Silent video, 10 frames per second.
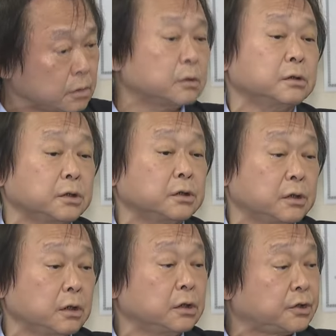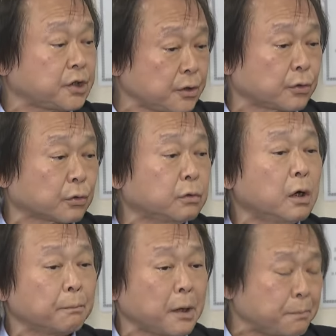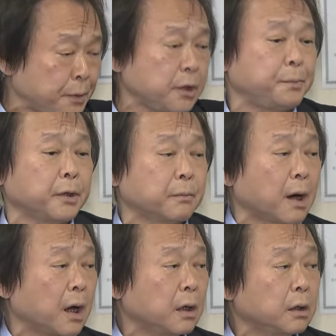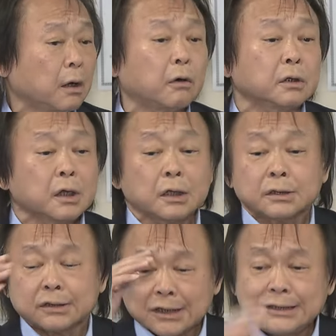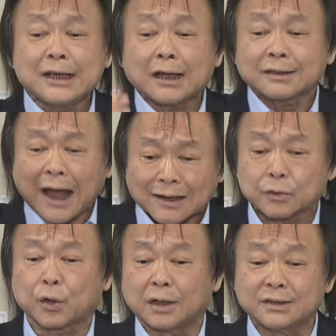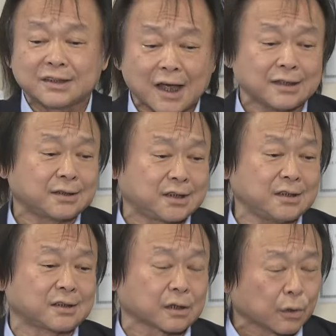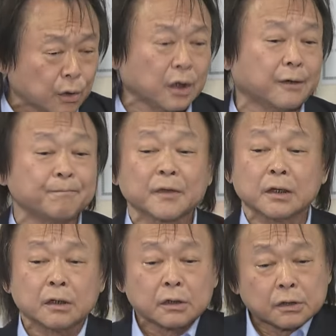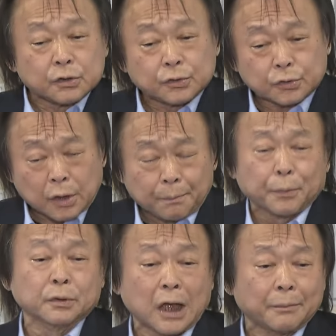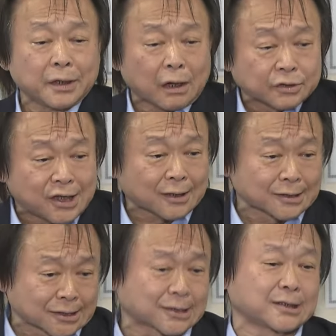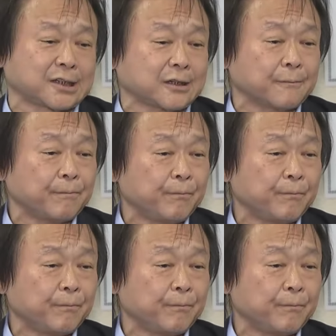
呃呃监督、被批评嘛！哦，人家党团在记者会。宣布他们要讲的事情，